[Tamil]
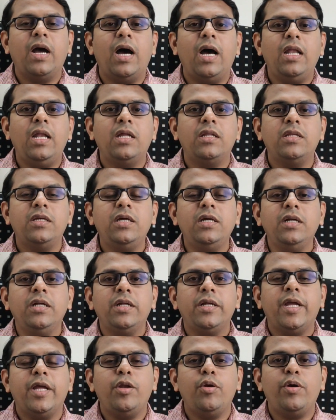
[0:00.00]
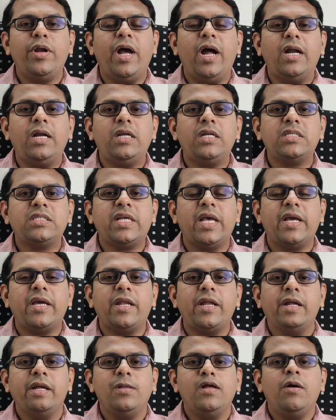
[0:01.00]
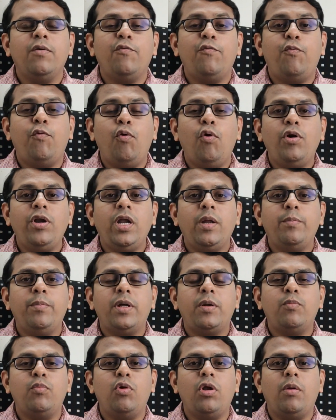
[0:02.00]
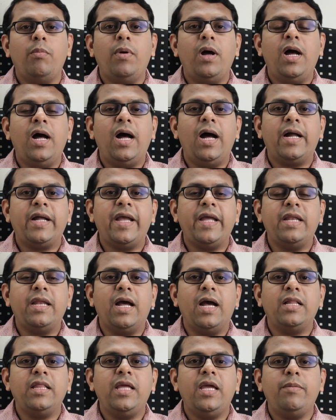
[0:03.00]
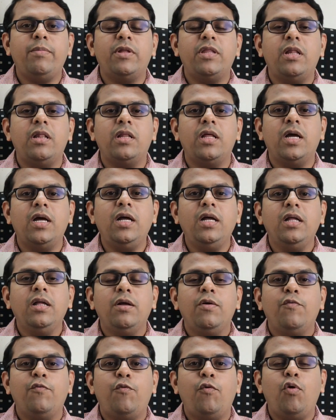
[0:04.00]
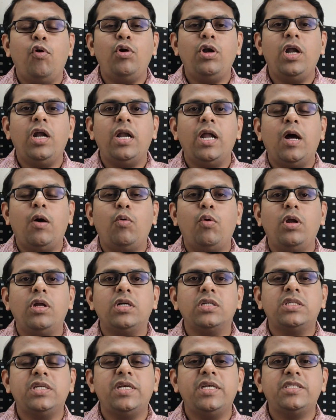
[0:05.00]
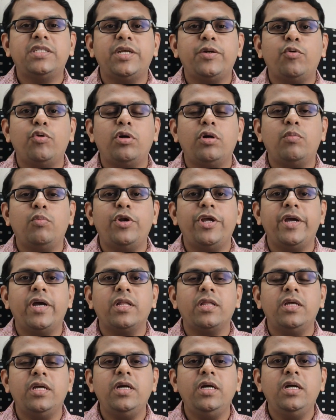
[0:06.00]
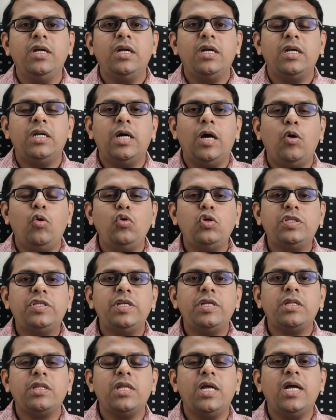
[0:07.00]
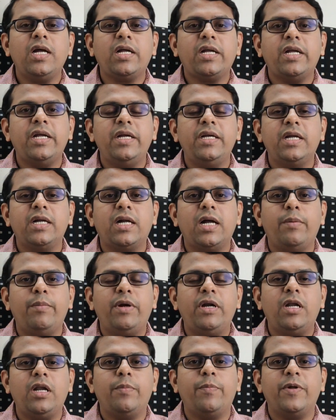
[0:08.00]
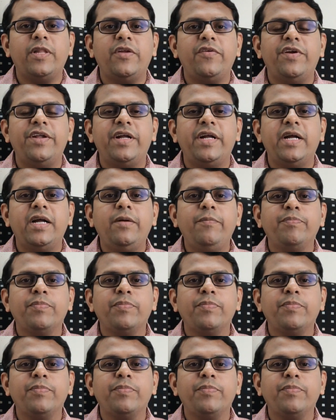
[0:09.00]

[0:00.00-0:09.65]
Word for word: அல்லது என்னோட அட்ரஸ் கேக்குறீங்க போன் நம்பர் மூலமா அகைன் அதே பதில் தான் போன்ல நான் உங்களுக்கு சிகிச்சை கொடுக்க முடியாது டவுட்ஸ் இருந்தா கீழே கமெண்ட்ல பதிவிடுங்க